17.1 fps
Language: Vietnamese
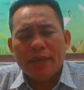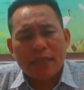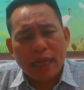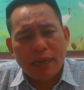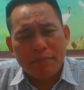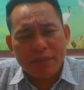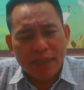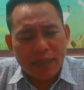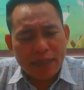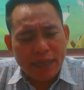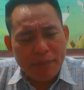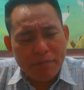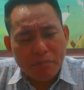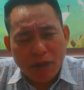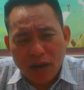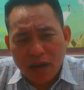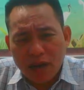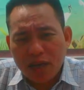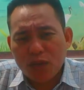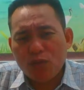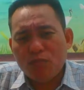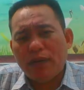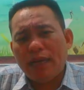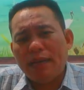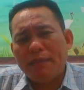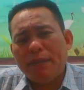thậm chí cái mó của
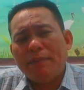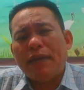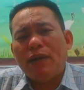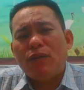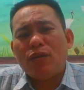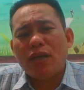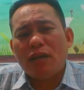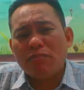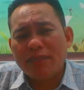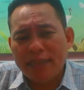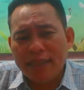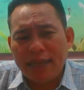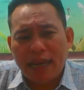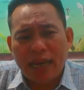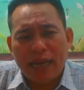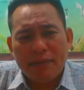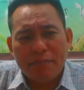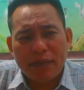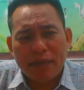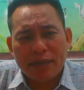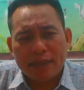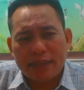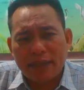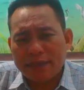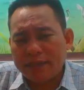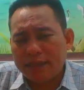mày mày bảo không xin ai
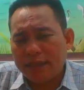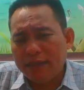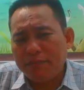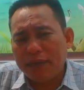mà thật sự